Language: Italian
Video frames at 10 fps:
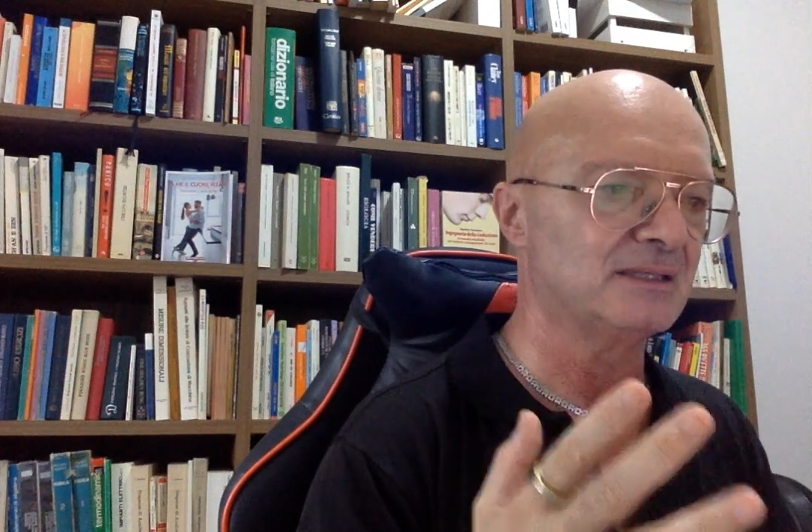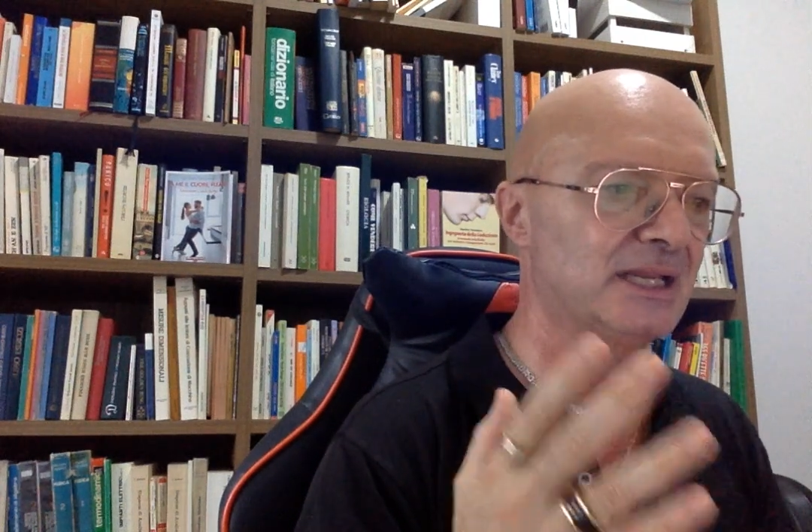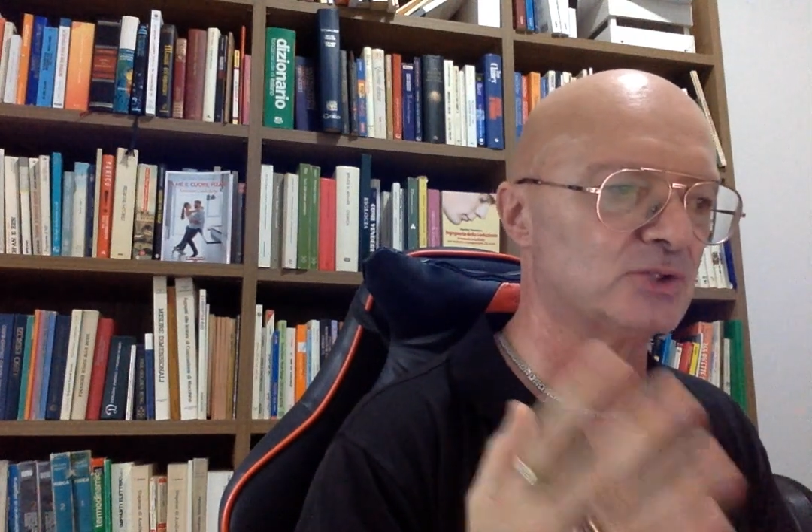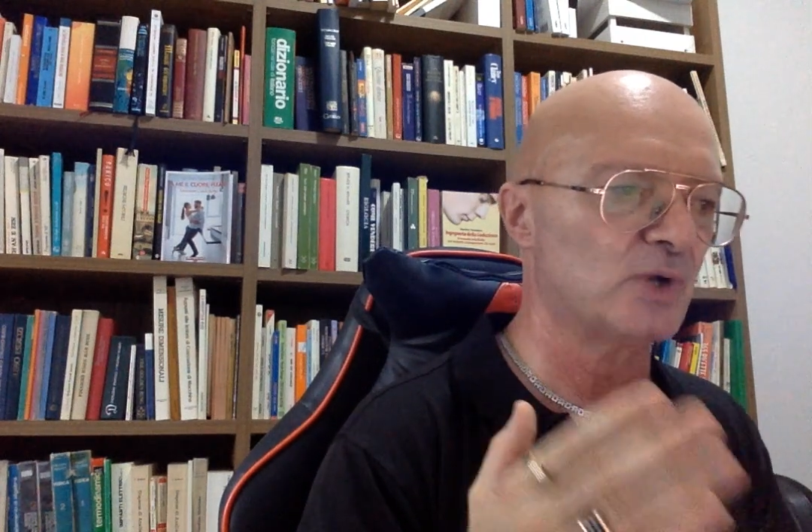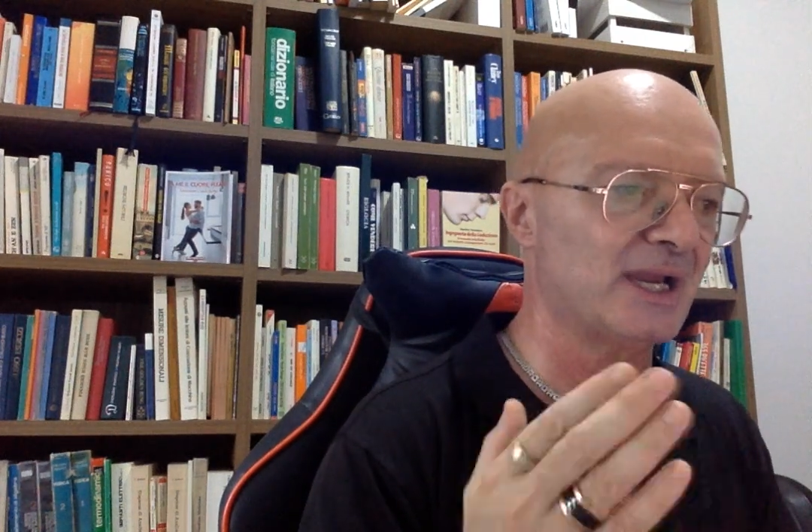
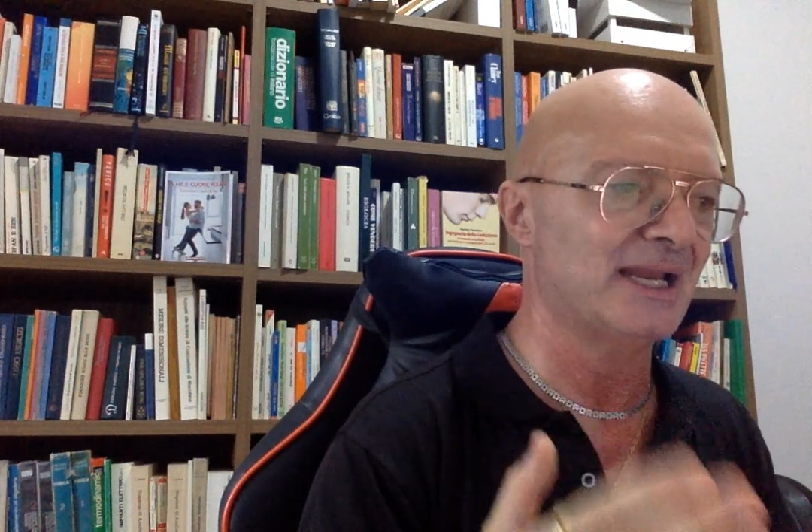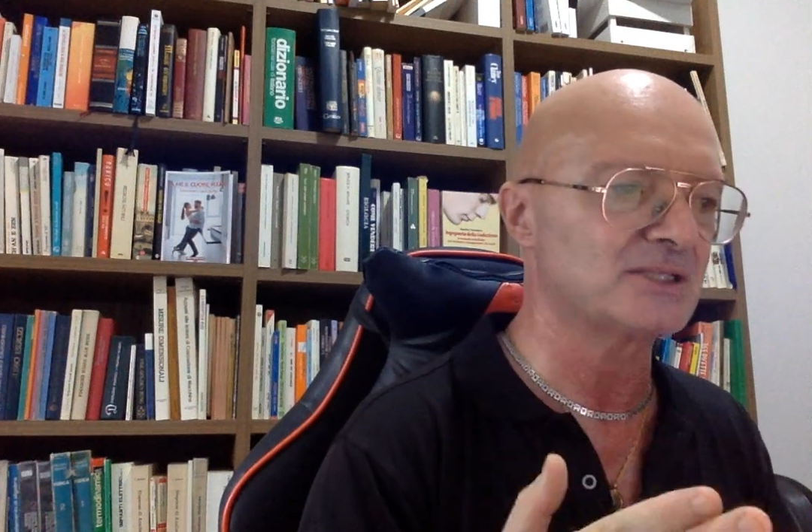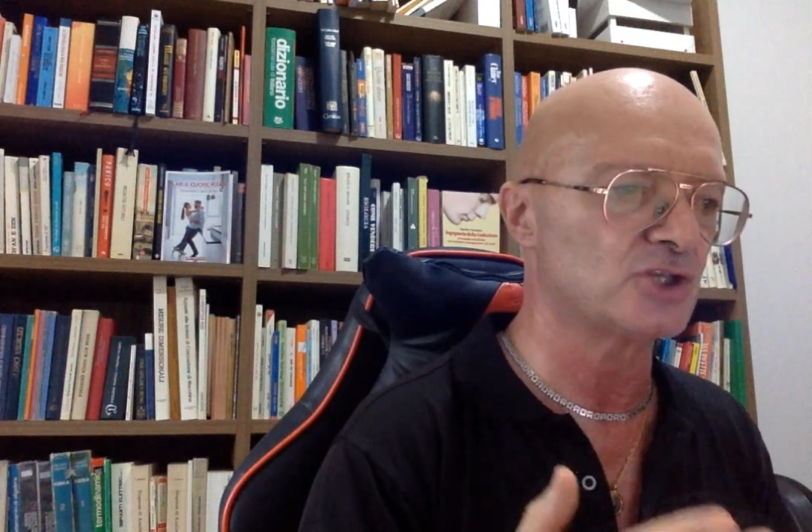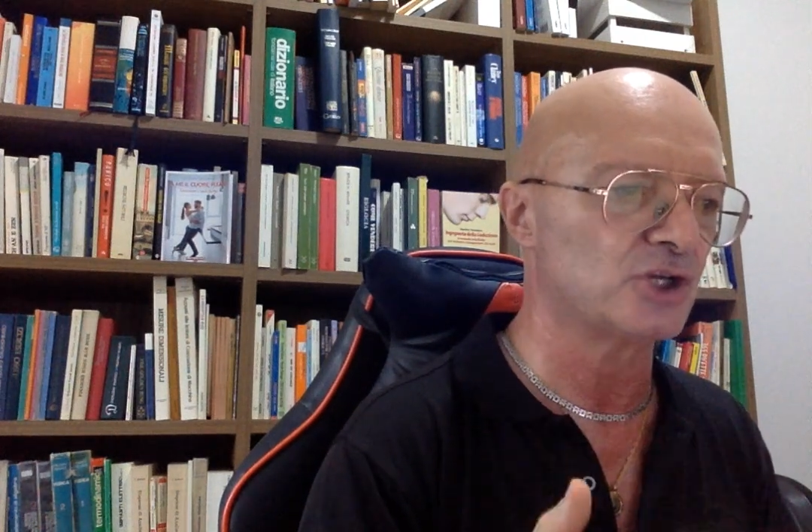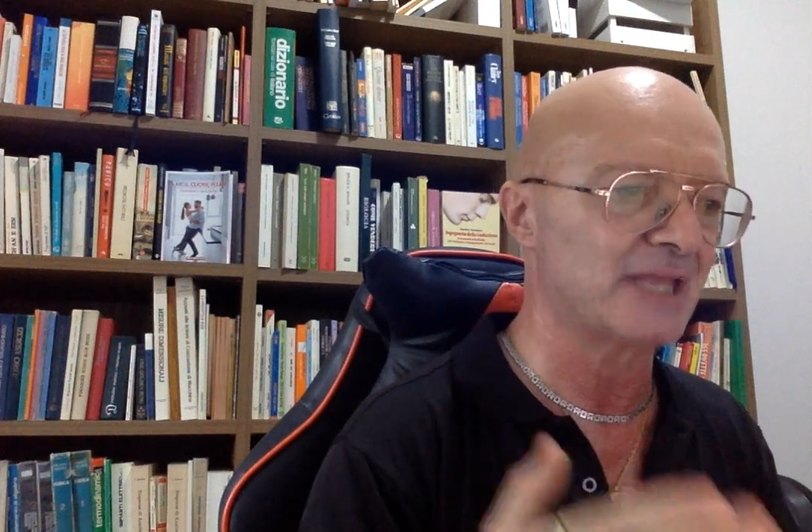nelle tue
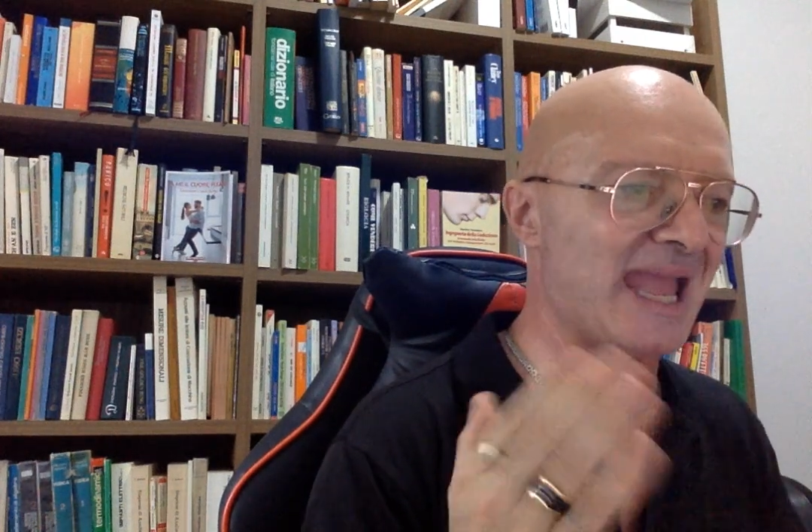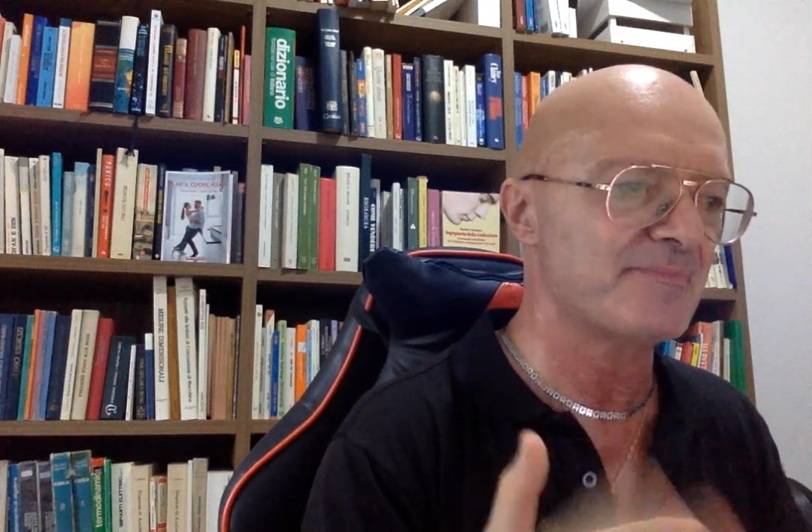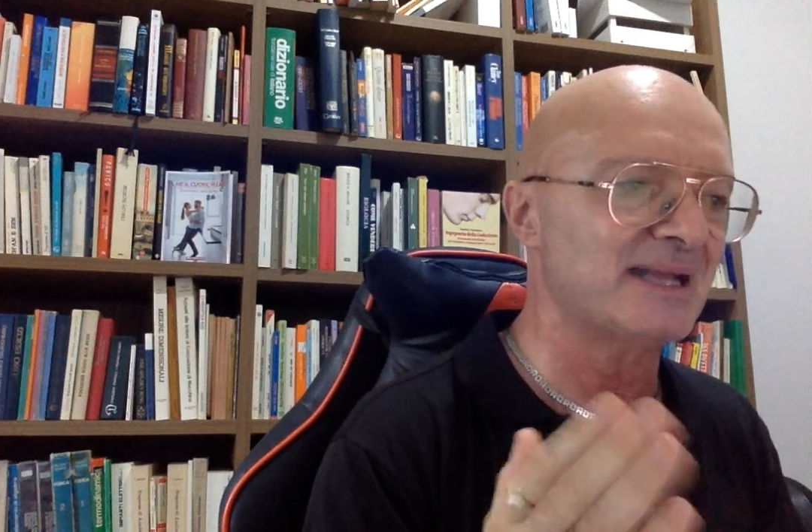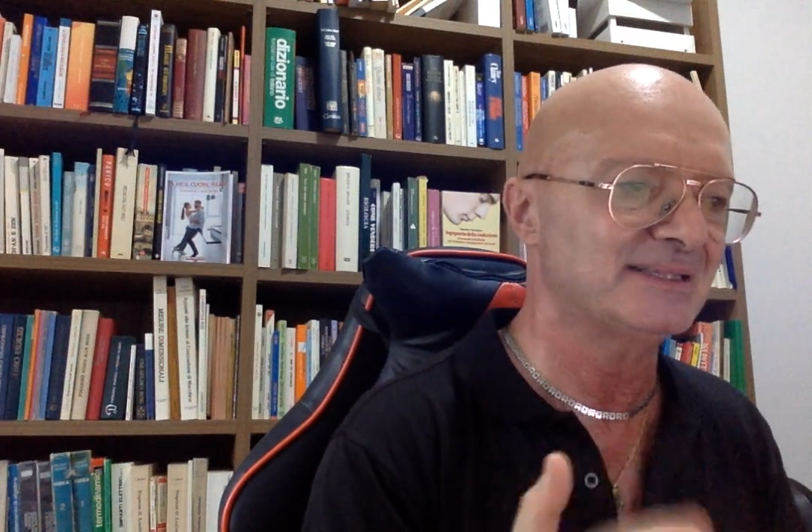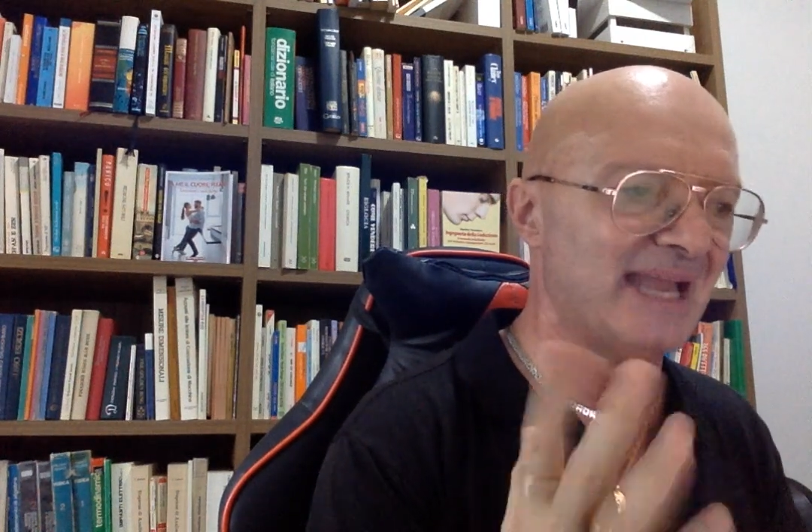relazioni e
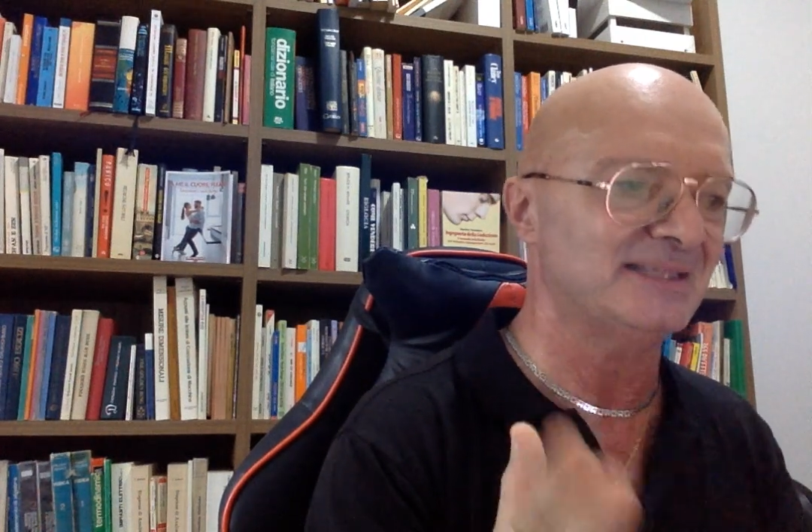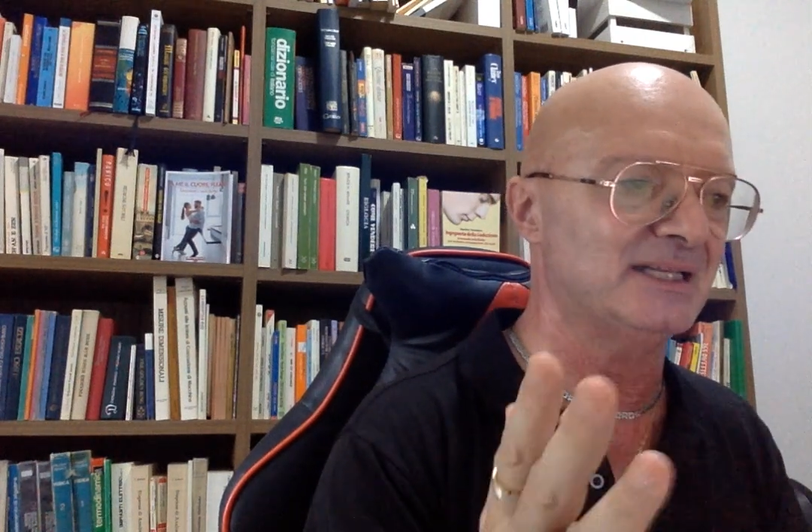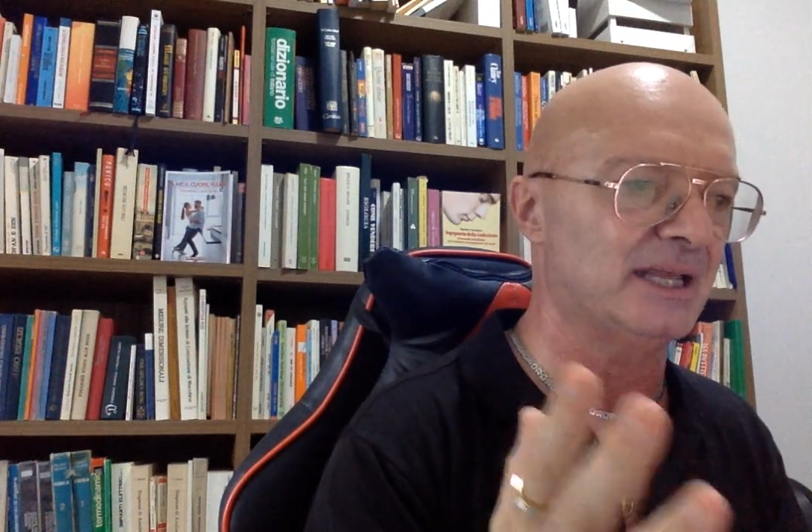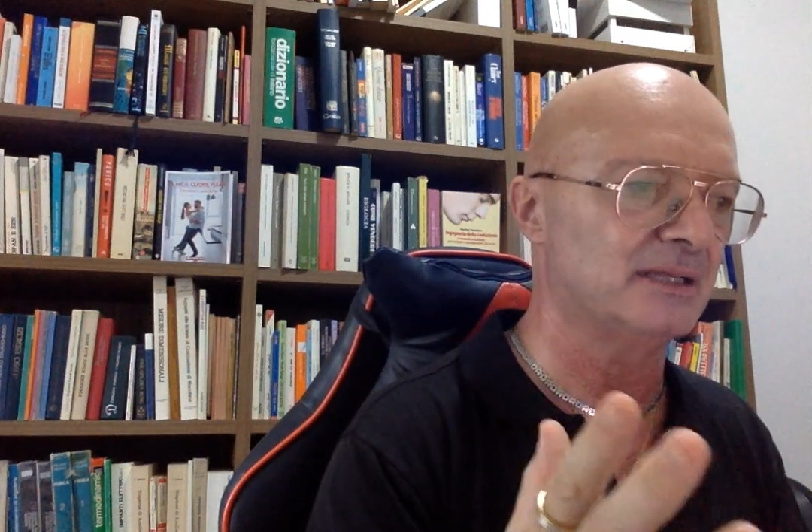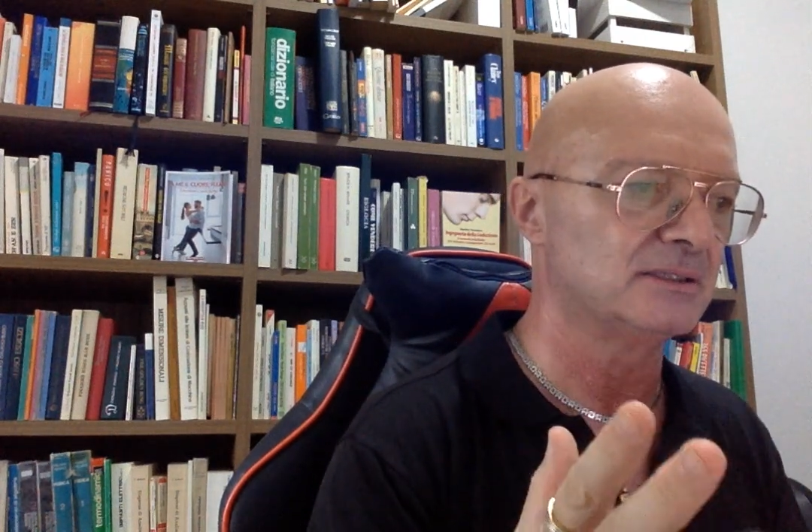
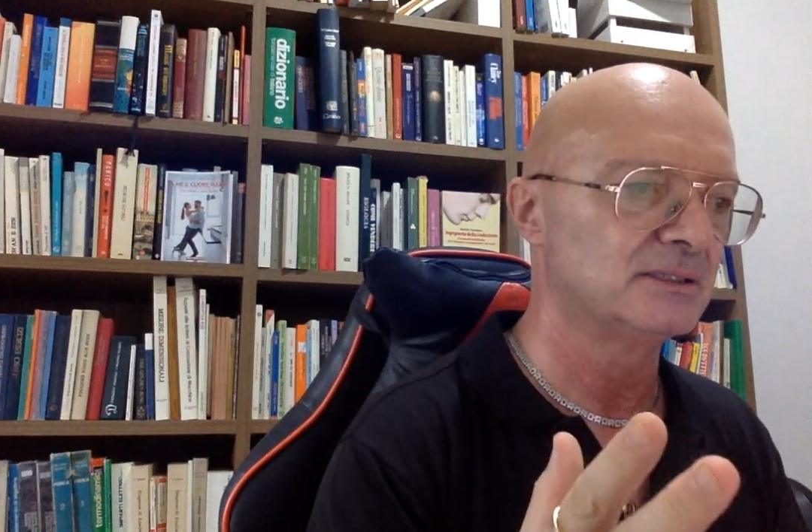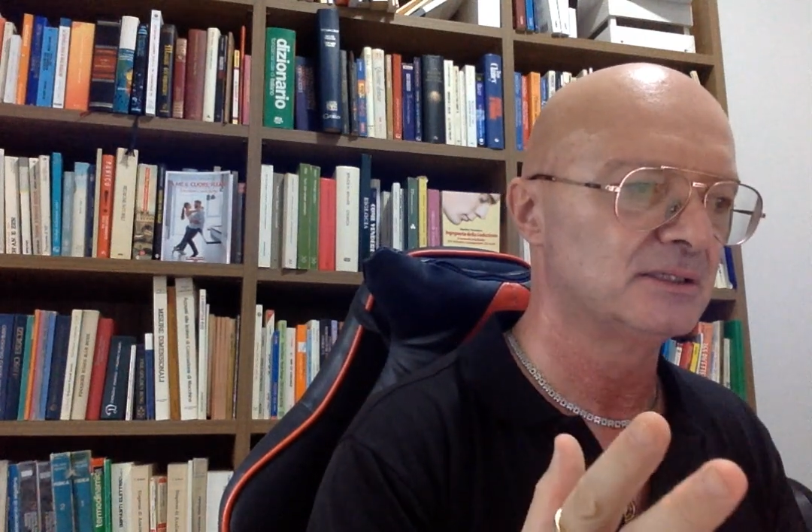mantienile.